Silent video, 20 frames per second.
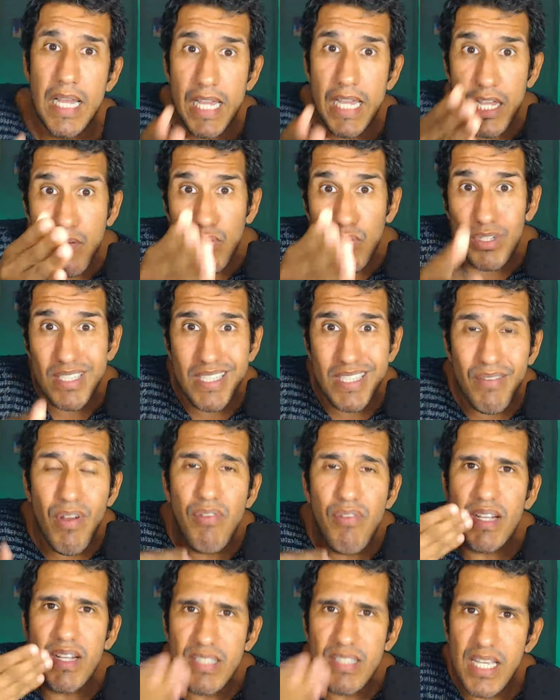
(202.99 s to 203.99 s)
E você vai
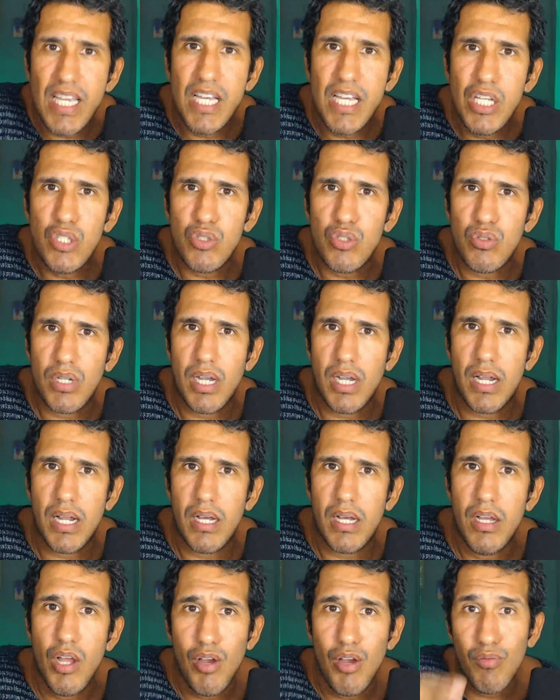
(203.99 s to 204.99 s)
fazer isso,
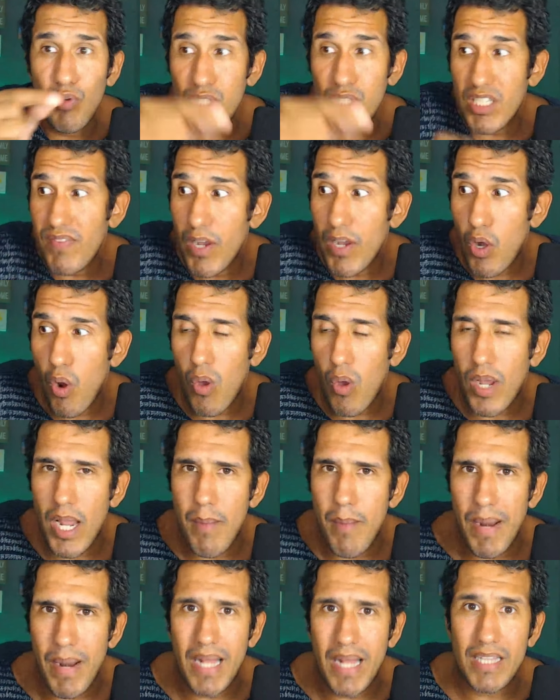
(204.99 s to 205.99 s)
cara. Você vai colocar em
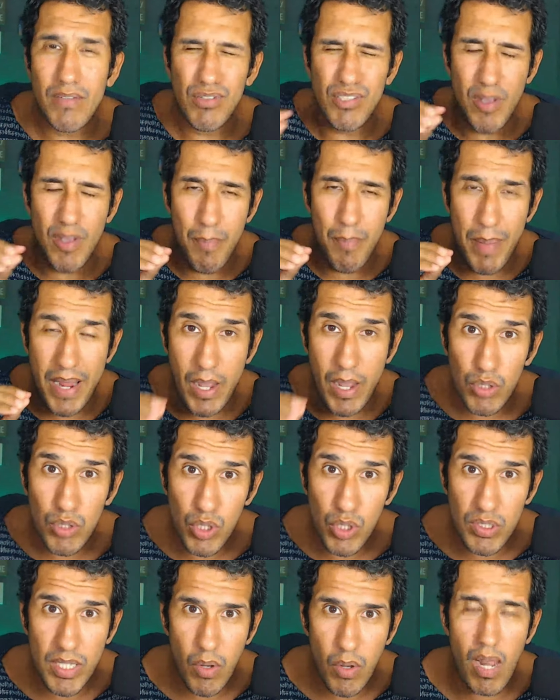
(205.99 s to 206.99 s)
prática, você vai pegar o seu
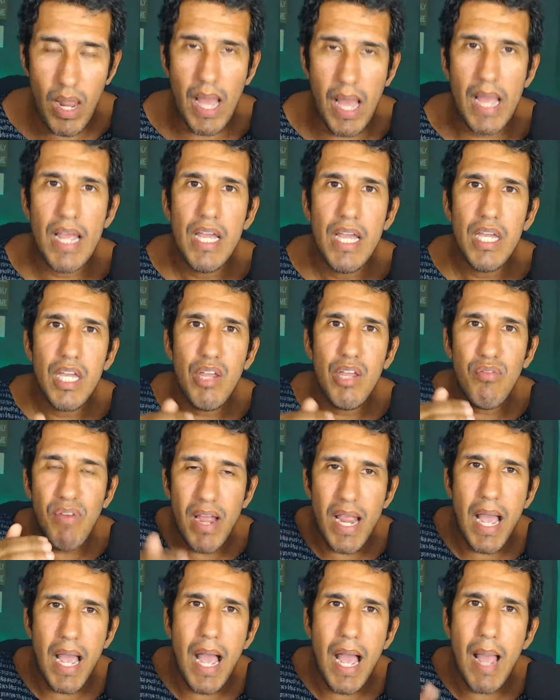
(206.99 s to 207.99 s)
celular e
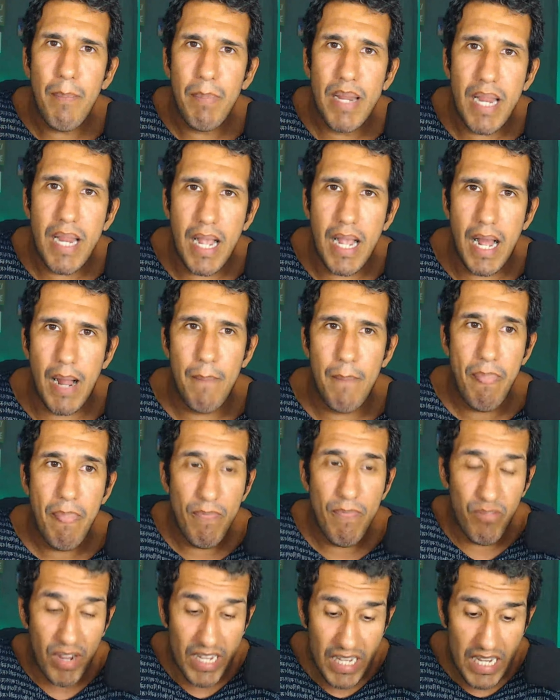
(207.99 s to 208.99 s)
vai aplicar
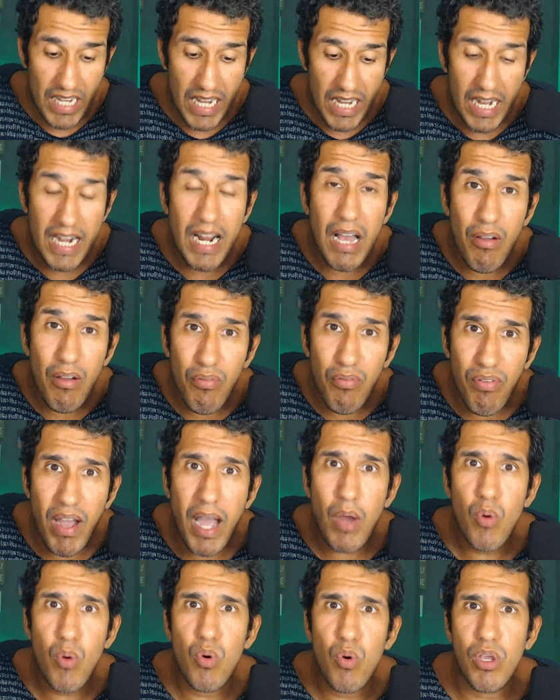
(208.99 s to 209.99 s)
vai
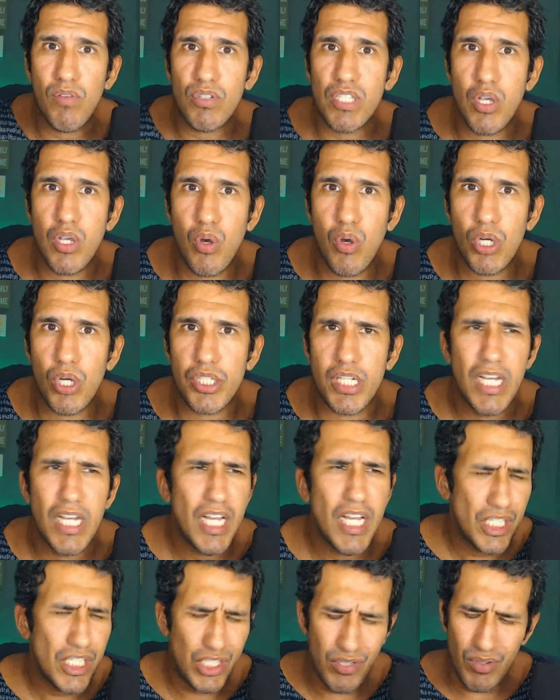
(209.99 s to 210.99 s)
gravar o que você gosta.
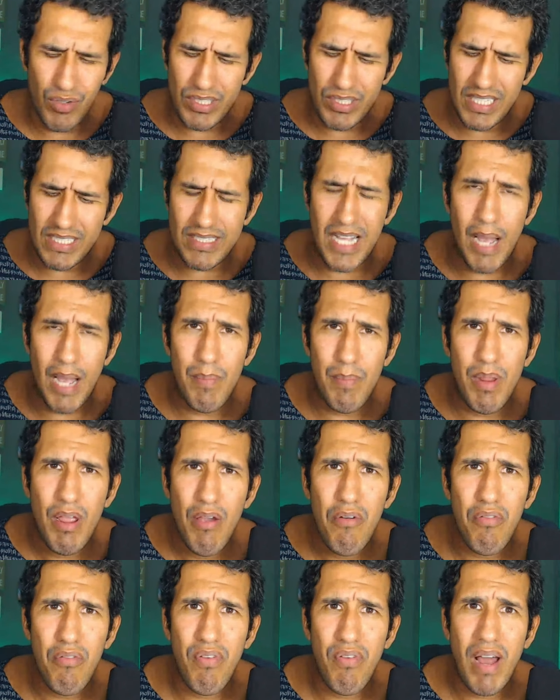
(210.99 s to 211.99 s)
Se você sabe
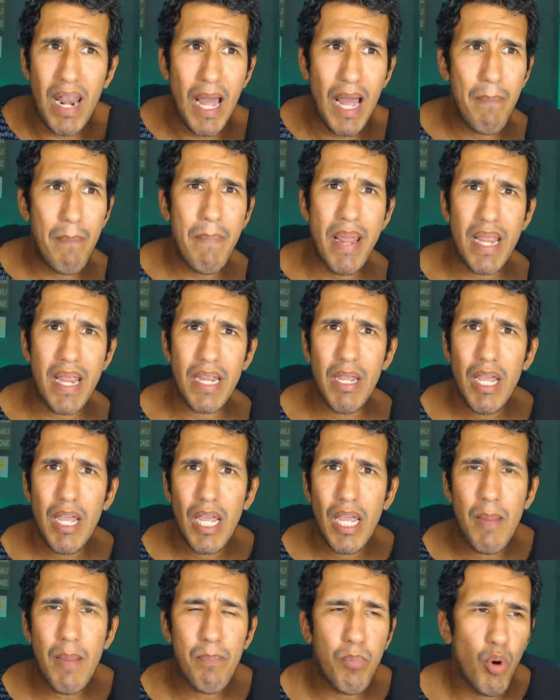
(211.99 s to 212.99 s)
falar bem
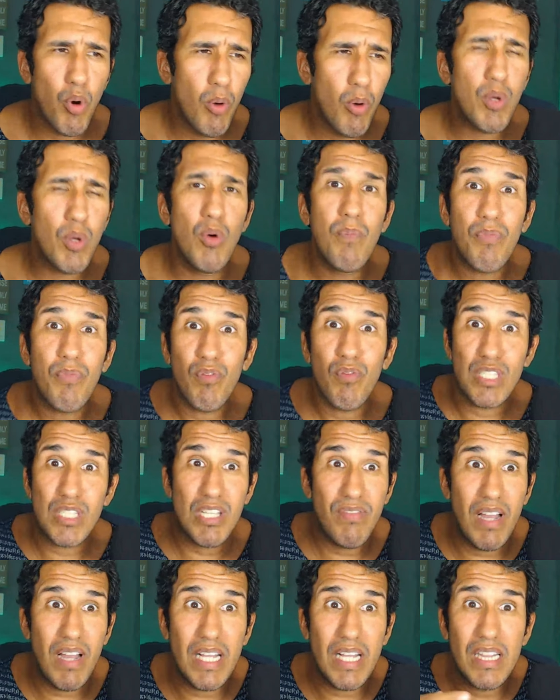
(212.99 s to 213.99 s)
em público, você
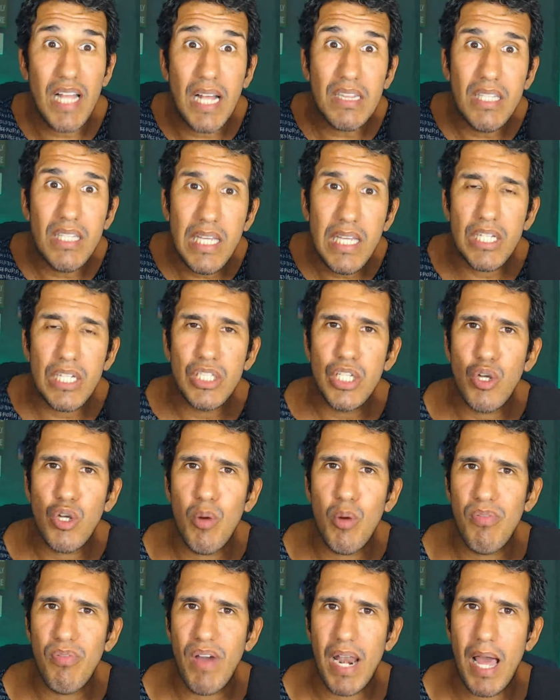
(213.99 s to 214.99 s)
vai dar dicas de
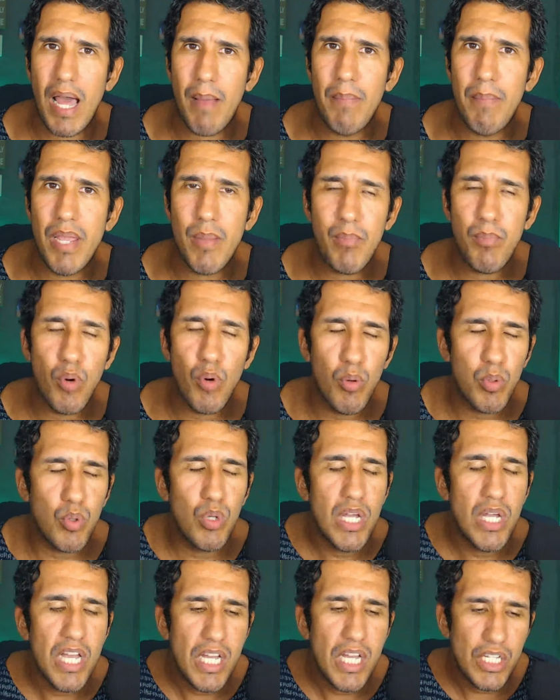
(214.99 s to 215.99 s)
como falar bem em público.